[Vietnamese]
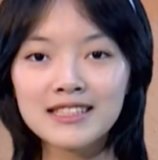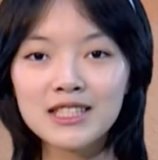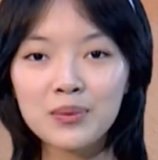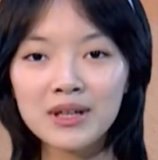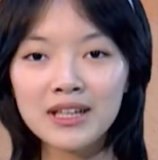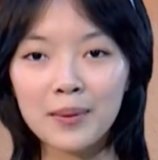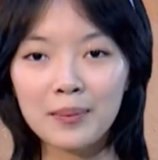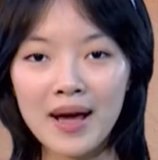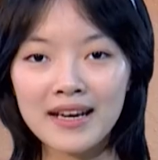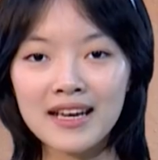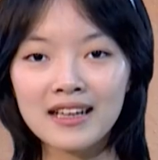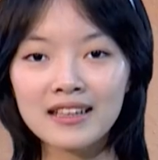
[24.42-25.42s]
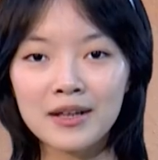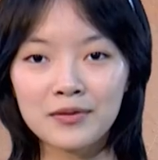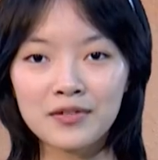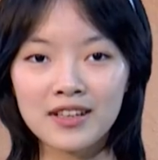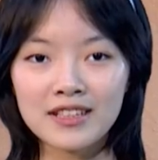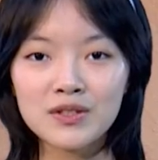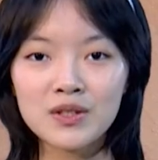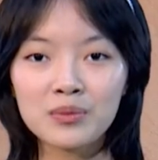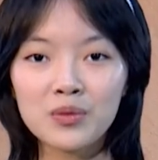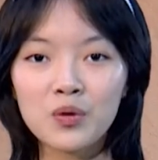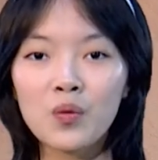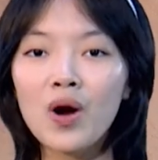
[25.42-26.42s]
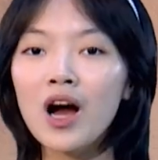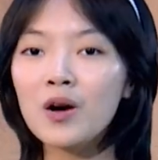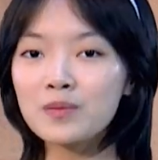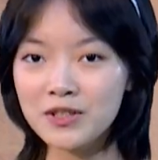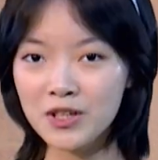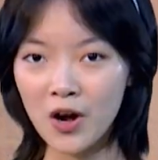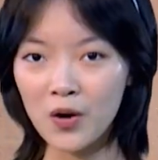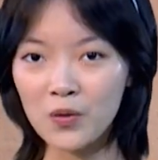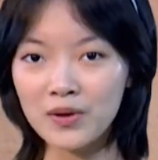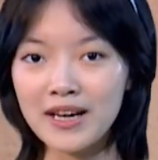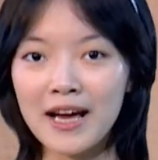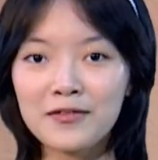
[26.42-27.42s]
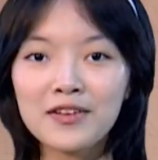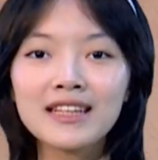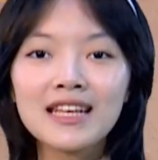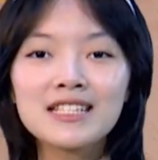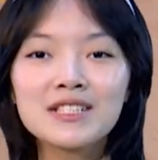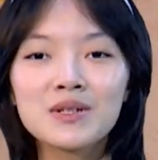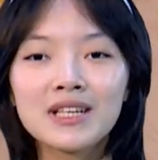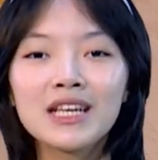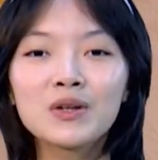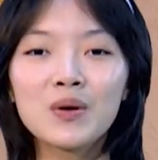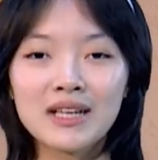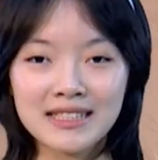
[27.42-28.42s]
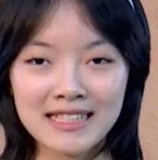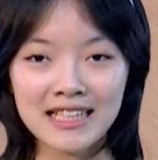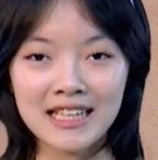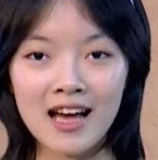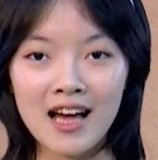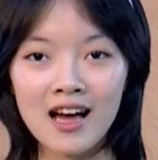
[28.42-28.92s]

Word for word: Chào mừng các bạn đang đến với chuyên mục Hoa học trò của Đài Phát thanh Truyền hình Quảng Trị.